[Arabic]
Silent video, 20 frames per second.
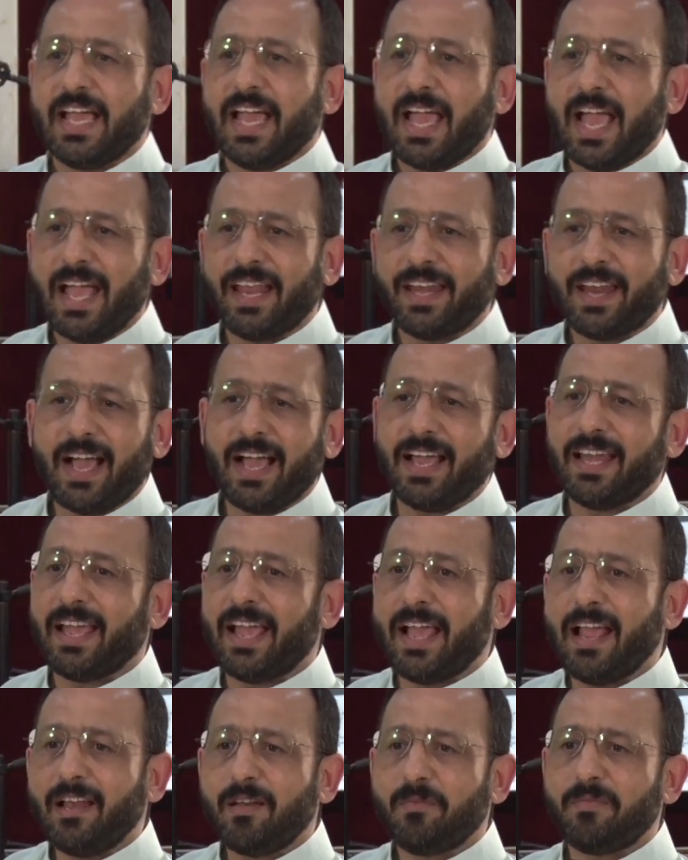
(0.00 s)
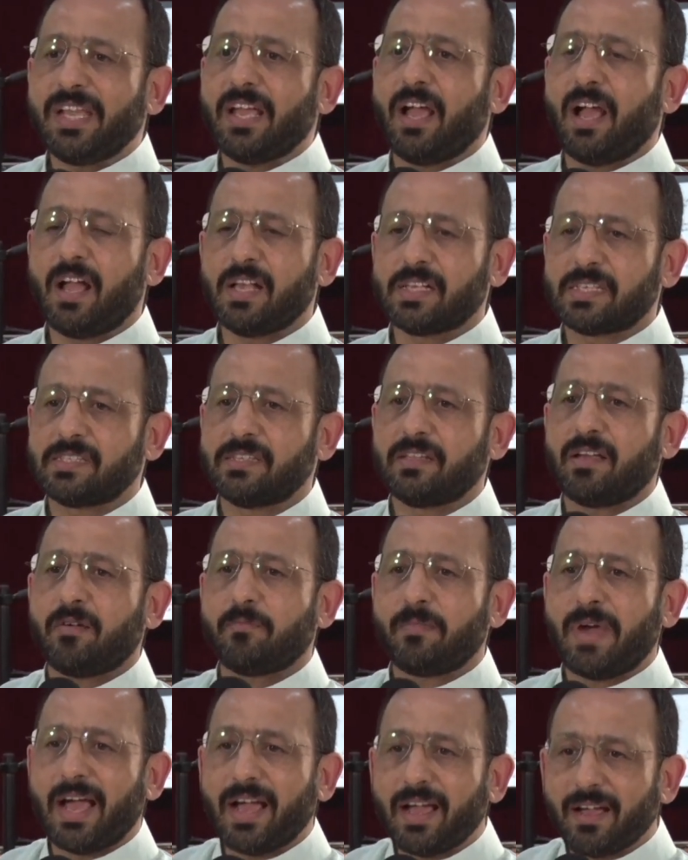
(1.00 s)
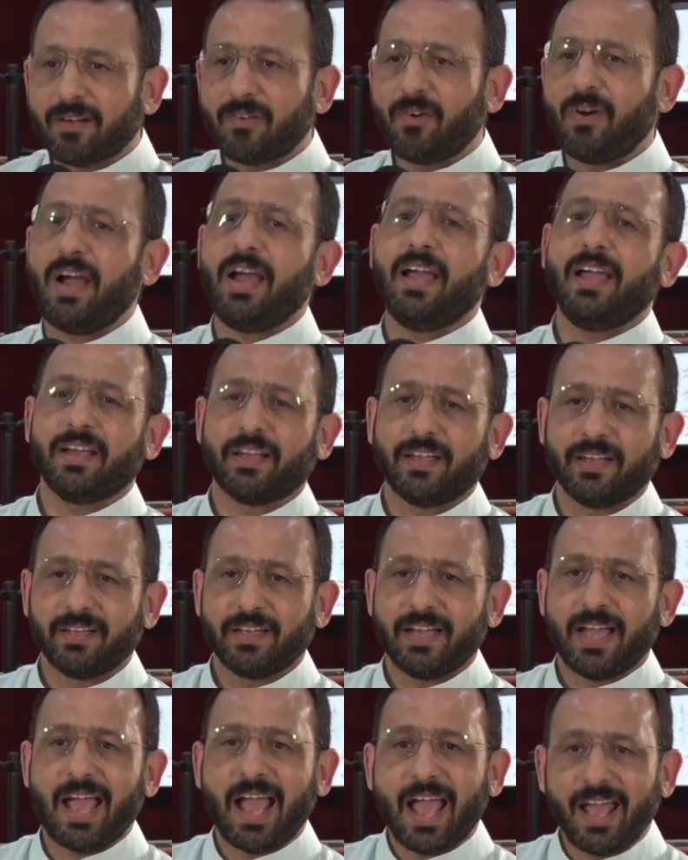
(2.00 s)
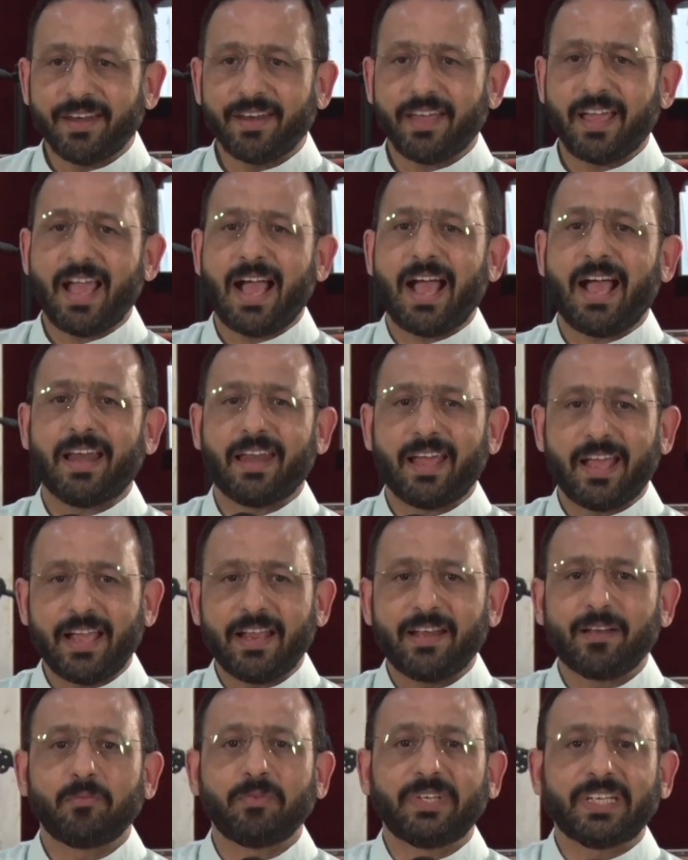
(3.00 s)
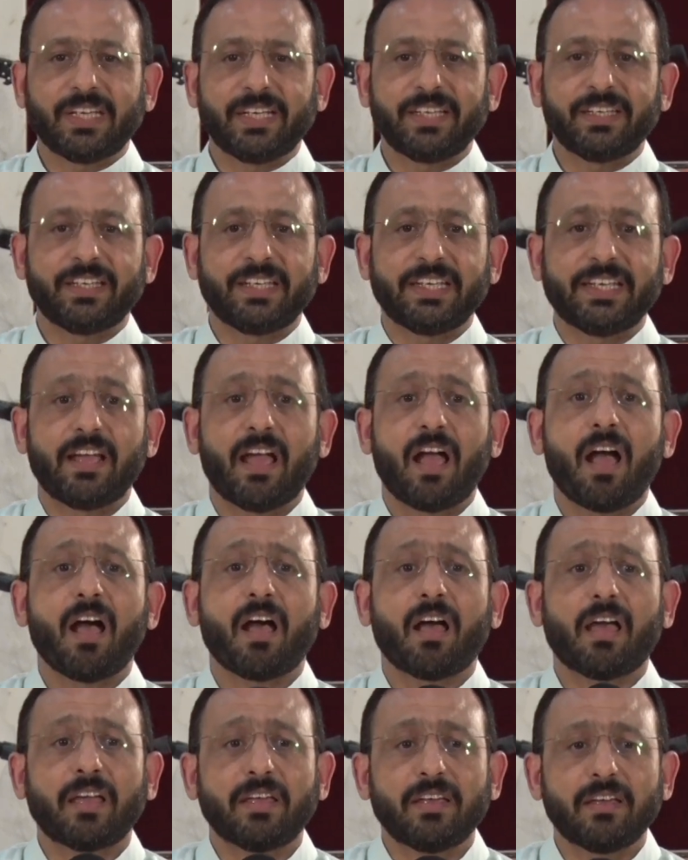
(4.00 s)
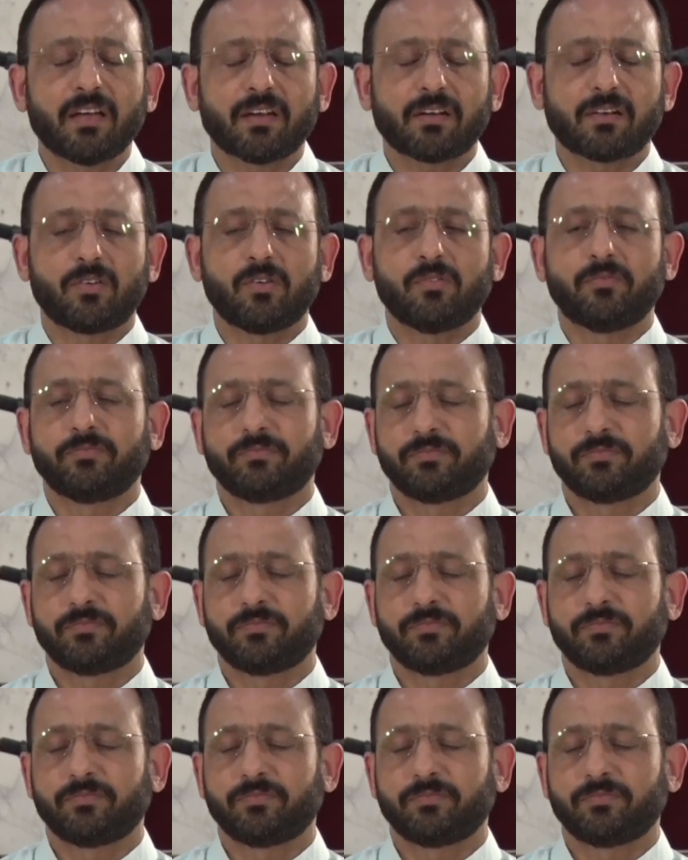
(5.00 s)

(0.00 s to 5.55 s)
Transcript: انا على قلبي اصنع معاكم حاجه انا على قلبي اني اغيركم